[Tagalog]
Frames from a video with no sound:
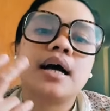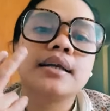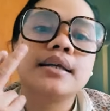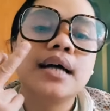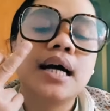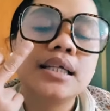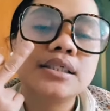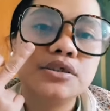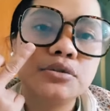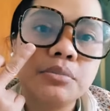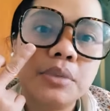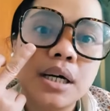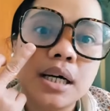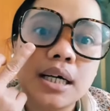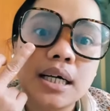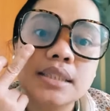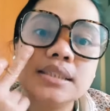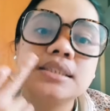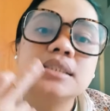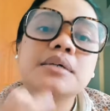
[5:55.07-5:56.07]
ayan yung mga
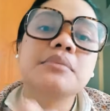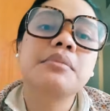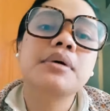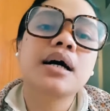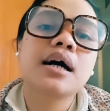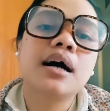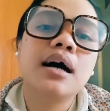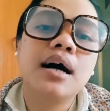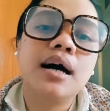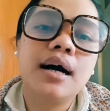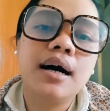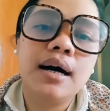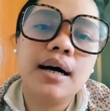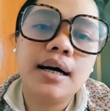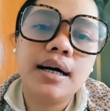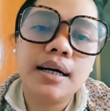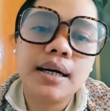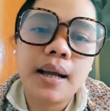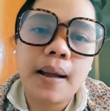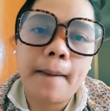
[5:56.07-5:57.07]
ganyang mga
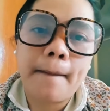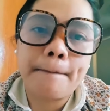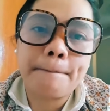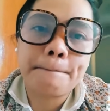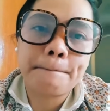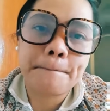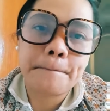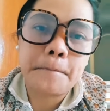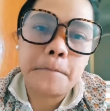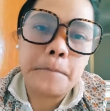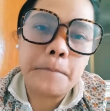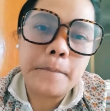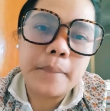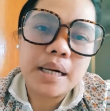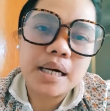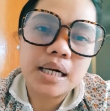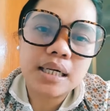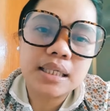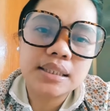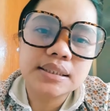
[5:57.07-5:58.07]

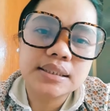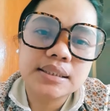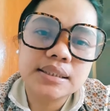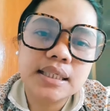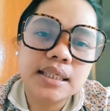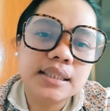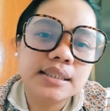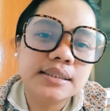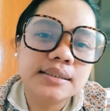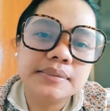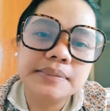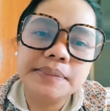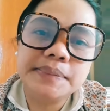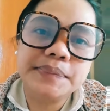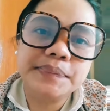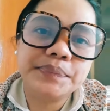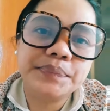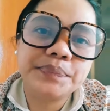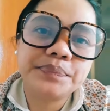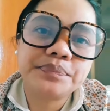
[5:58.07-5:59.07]
magagandang
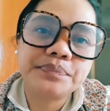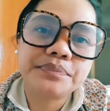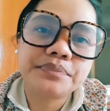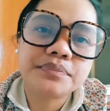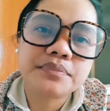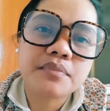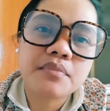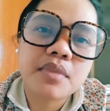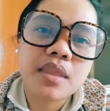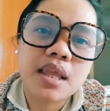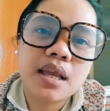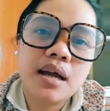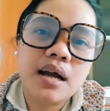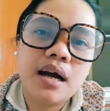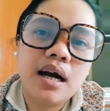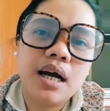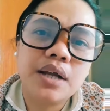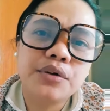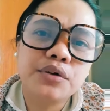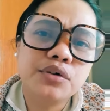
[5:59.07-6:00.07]

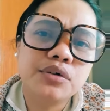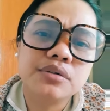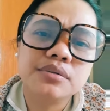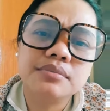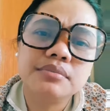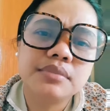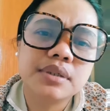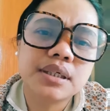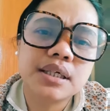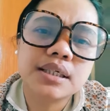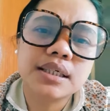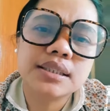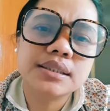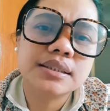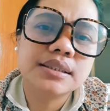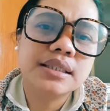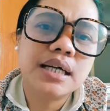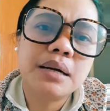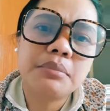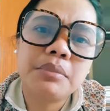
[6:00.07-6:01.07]
ano,
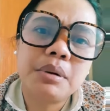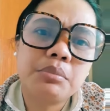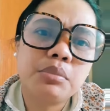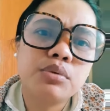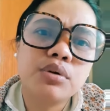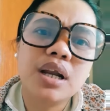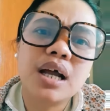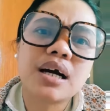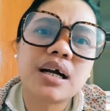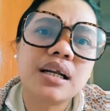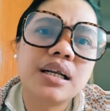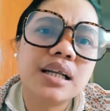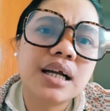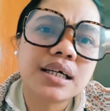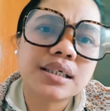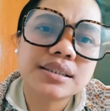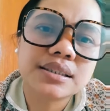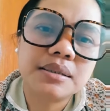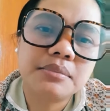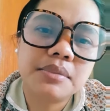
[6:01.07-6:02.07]
magagandang
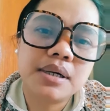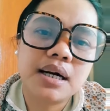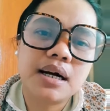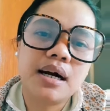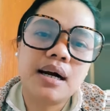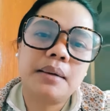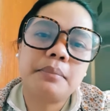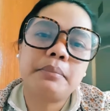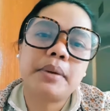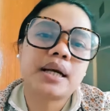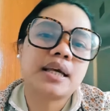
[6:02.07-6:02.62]
mabulaklak na mga